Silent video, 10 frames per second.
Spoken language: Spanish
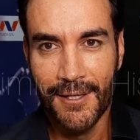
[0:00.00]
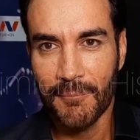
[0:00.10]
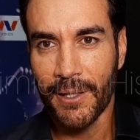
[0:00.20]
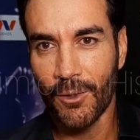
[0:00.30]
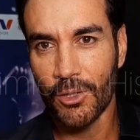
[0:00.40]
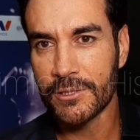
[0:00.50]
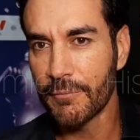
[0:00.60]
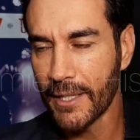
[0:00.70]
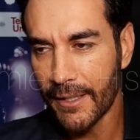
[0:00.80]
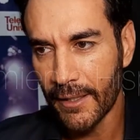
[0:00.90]
pero se
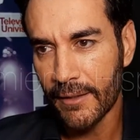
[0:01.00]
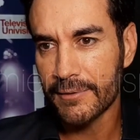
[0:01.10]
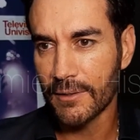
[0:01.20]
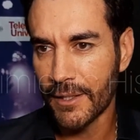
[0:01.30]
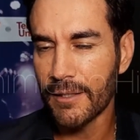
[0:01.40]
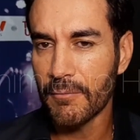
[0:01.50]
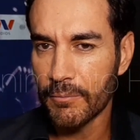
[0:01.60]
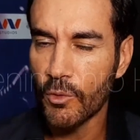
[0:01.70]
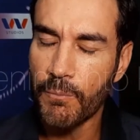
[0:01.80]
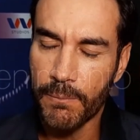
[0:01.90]
viene, se viene
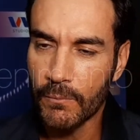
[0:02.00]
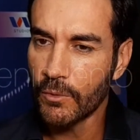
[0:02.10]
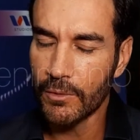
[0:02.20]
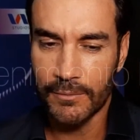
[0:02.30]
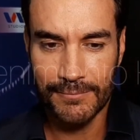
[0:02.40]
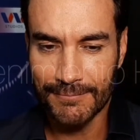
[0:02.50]
muy, muy,